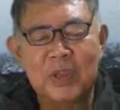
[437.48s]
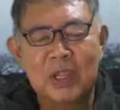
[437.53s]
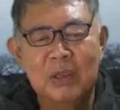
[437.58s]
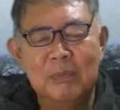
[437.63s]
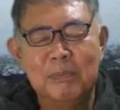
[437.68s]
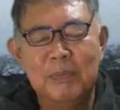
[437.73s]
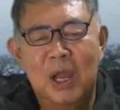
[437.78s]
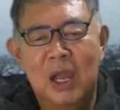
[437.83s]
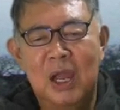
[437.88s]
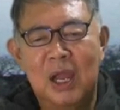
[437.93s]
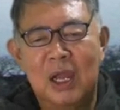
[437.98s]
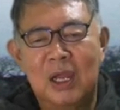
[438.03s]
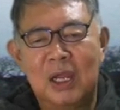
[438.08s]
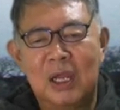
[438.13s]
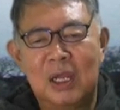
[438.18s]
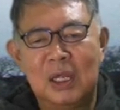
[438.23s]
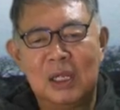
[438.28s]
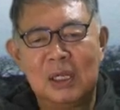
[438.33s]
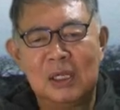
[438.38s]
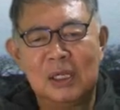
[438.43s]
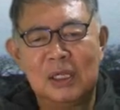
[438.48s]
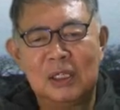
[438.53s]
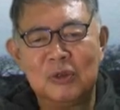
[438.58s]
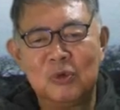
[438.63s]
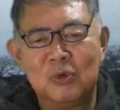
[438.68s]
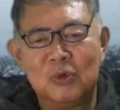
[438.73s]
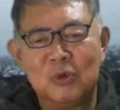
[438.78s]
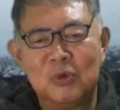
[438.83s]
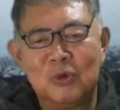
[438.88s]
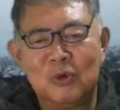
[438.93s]
まあ、あの、
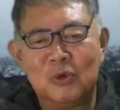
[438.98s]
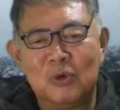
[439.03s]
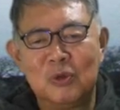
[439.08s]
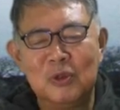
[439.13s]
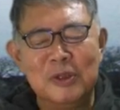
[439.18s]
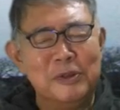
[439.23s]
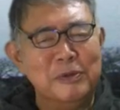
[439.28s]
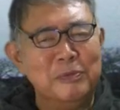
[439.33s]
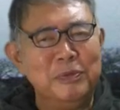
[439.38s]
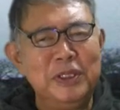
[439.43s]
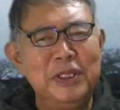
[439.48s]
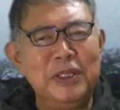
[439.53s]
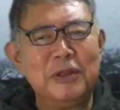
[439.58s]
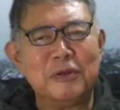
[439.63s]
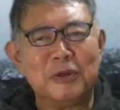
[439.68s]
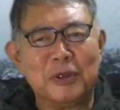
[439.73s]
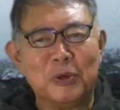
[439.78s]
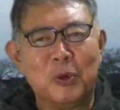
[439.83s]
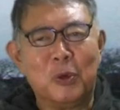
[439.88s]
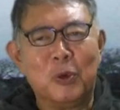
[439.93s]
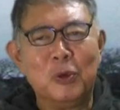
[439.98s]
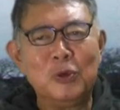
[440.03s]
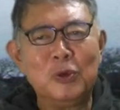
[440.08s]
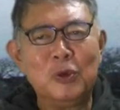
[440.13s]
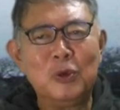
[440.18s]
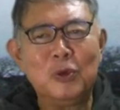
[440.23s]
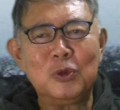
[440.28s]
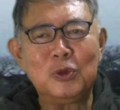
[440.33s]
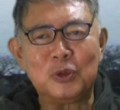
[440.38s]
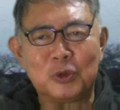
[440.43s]
見てるけど、本当
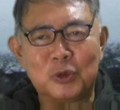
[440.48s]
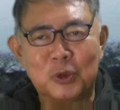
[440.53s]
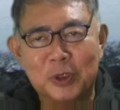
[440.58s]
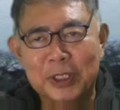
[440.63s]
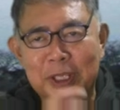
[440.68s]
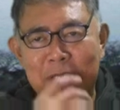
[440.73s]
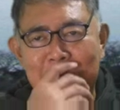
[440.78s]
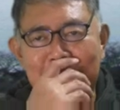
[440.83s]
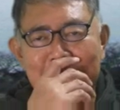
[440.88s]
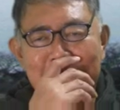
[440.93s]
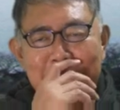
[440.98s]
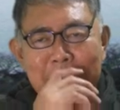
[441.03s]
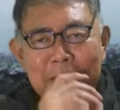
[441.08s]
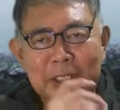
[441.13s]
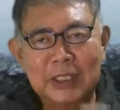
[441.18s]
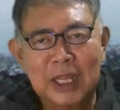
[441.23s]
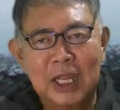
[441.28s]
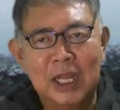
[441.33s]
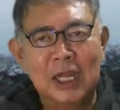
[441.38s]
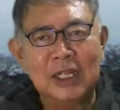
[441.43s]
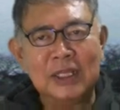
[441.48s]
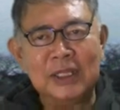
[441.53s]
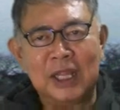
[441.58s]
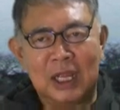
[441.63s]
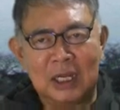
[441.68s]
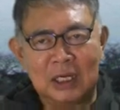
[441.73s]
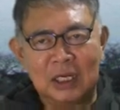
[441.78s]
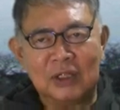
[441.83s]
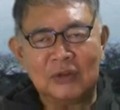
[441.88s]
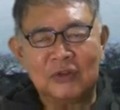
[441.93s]
のこと言うと経営的な判
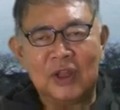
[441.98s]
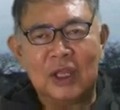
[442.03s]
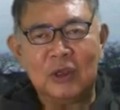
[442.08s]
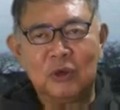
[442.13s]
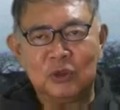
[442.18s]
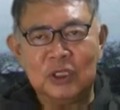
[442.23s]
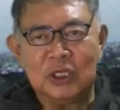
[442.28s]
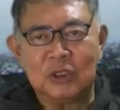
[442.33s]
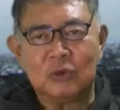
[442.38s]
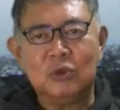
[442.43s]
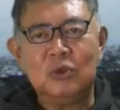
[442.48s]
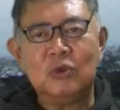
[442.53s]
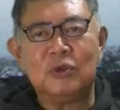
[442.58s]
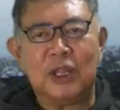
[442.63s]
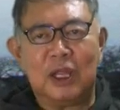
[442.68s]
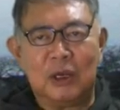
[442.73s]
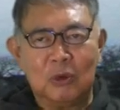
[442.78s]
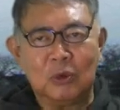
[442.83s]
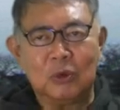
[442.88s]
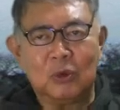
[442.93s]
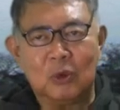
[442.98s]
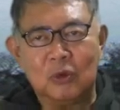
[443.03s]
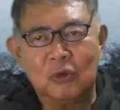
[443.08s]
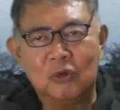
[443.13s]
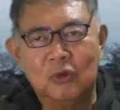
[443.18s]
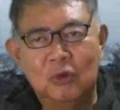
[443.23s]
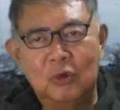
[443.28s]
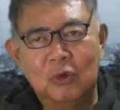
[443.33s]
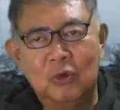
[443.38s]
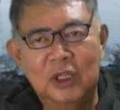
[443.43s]
断が最後には来るんだろうと、
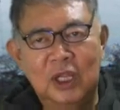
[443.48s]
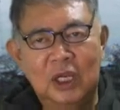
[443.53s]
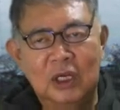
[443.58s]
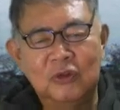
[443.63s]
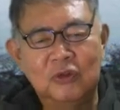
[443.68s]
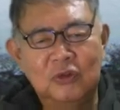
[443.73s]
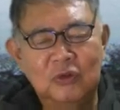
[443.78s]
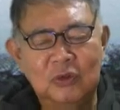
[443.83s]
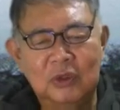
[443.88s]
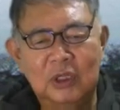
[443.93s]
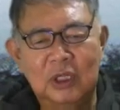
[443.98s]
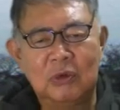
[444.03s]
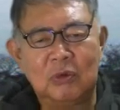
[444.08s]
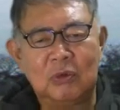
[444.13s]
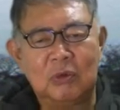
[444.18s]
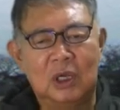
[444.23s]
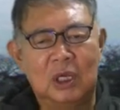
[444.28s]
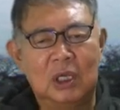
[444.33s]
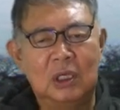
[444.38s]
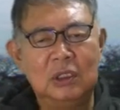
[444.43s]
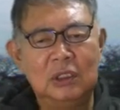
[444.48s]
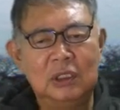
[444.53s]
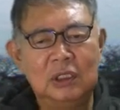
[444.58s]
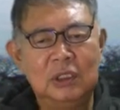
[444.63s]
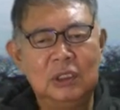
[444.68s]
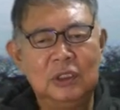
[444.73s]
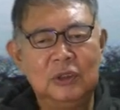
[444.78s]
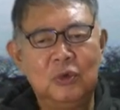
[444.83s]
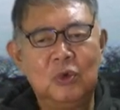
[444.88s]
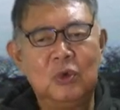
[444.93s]
それをやり続けるのが
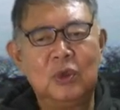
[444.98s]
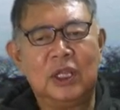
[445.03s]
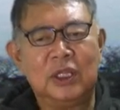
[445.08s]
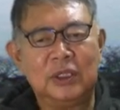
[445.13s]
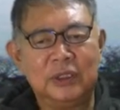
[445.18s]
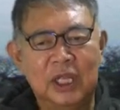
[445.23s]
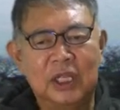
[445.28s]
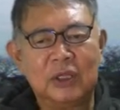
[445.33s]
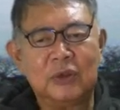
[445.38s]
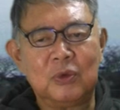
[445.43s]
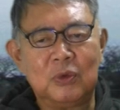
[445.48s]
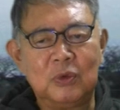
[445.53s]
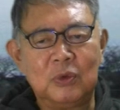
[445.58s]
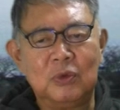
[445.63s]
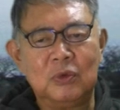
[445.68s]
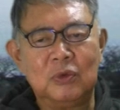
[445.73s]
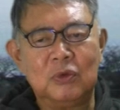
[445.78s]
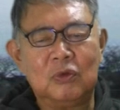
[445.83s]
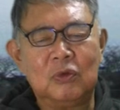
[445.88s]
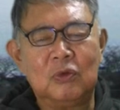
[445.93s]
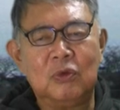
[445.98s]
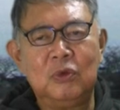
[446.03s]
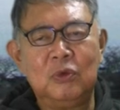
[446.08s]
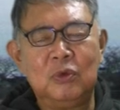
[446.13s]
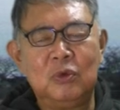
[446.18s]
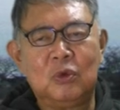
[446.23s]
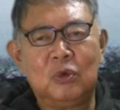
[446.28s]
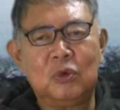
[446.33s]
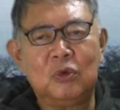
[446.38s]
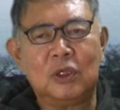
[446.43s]
どうなんだという、そうい
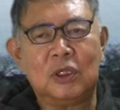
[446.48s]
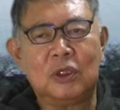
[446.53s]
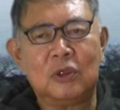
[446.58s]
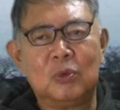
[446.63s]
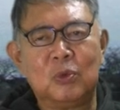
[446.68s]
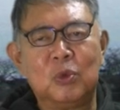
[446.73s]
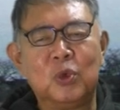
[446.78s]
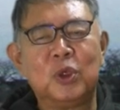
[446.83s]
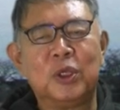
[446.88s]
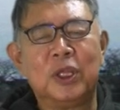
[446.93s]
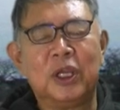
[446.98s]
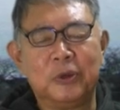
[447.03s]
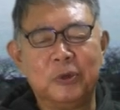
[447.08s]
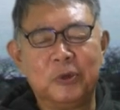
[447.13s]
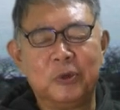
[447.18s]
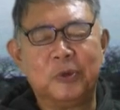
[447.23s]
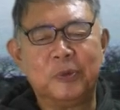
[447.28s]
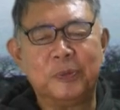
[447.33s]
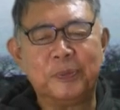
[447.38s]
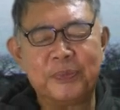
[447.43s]
うことだと思うんだけど、